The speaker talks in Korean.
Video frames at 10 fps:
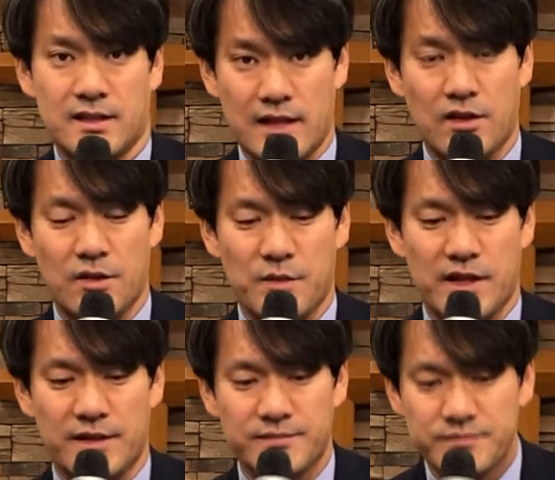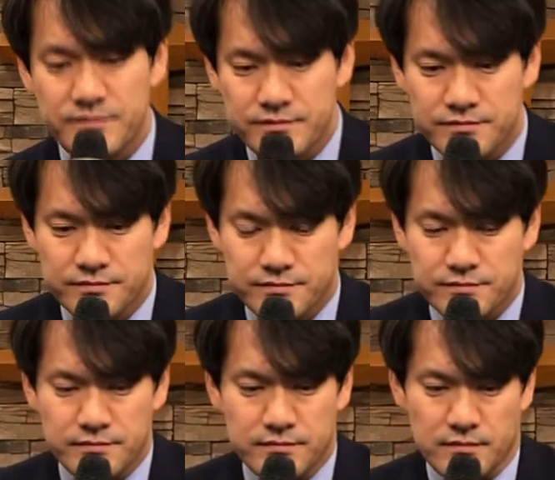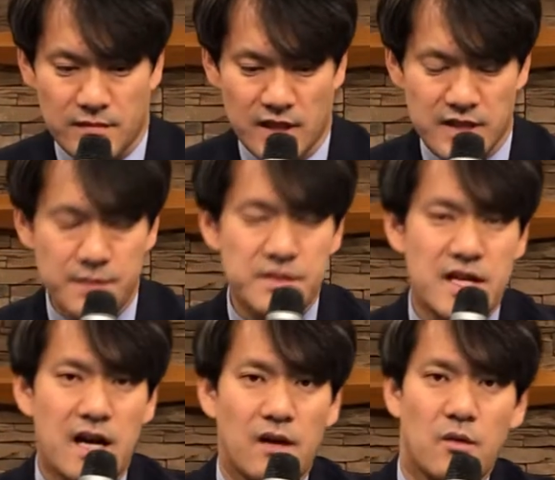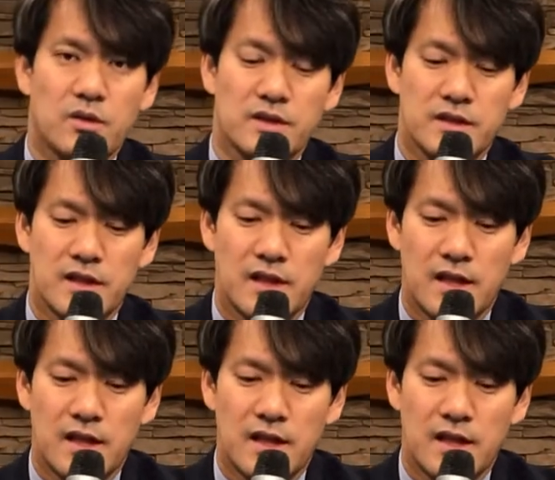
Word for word: 단어입니다. 심장 혹은